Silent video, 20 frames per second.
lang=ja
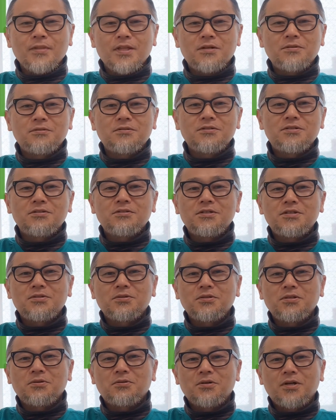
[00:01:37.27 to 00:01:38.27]
あの注意し
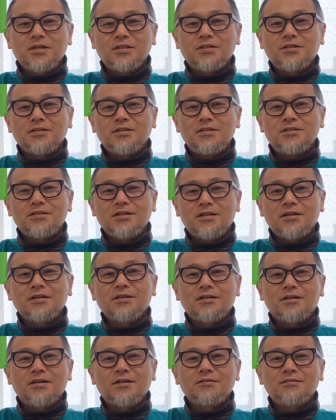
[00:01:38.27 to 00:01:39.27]
ておいた方がいいんじゃない
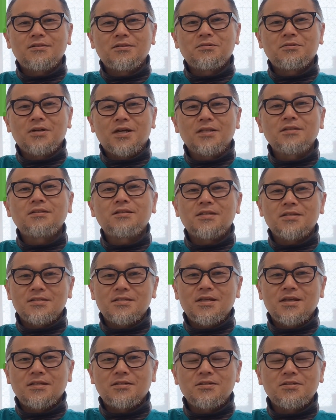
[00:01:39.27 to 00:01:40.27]
かなっていうのがあってです
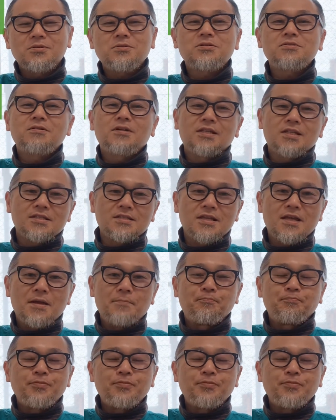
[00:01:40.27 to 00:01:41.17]
ねで1つはですね